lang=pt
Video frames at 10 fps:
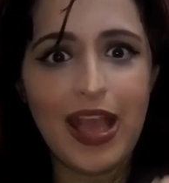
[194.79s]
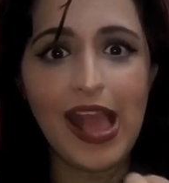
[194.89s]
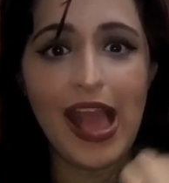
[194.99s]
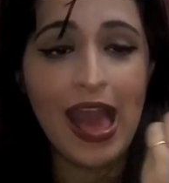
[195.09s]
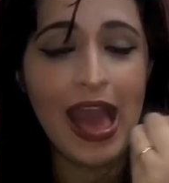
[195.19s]

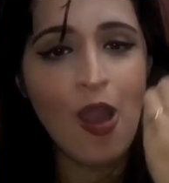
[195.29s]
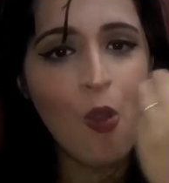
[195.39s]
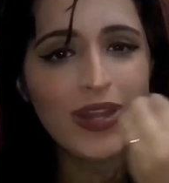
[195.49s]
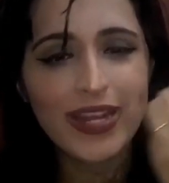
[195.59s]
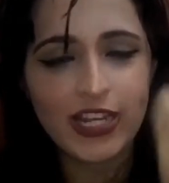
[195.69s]
A, a
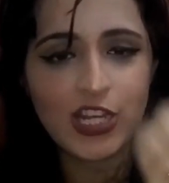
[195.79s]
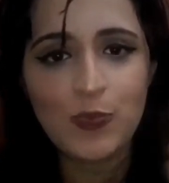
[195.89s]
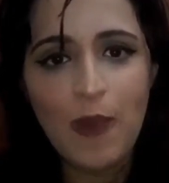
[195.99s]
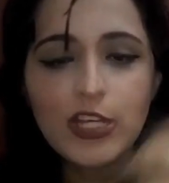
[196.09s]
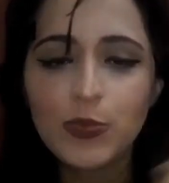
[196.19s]
hora que a gente
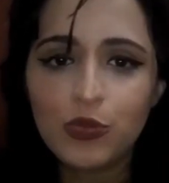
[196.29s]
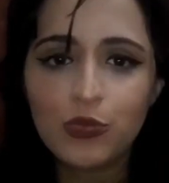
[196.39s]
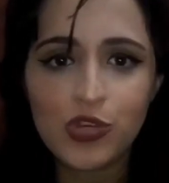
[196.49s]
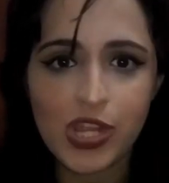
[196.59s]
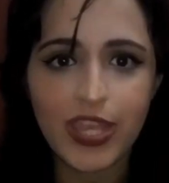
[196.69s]
mais produz
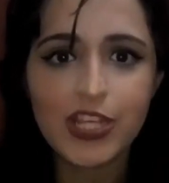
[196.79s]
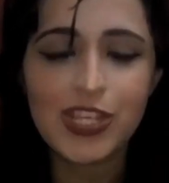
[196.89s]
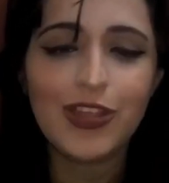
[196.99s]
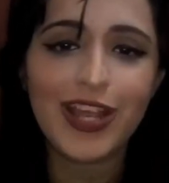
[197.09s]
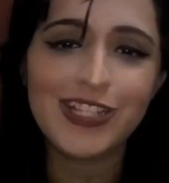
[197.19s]
leite é na hora
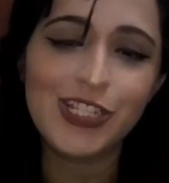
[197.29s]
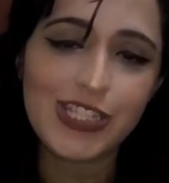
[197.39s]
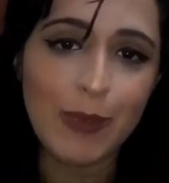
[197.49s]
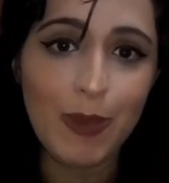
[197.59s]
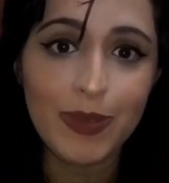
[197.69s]
que a gente está
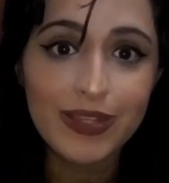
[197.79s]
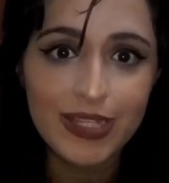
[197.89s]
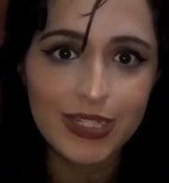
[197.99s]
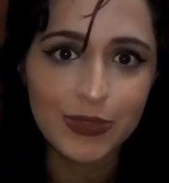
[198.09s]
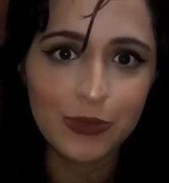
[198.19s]

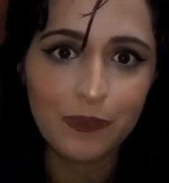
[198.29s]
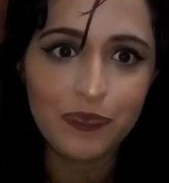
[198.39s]
amamentando.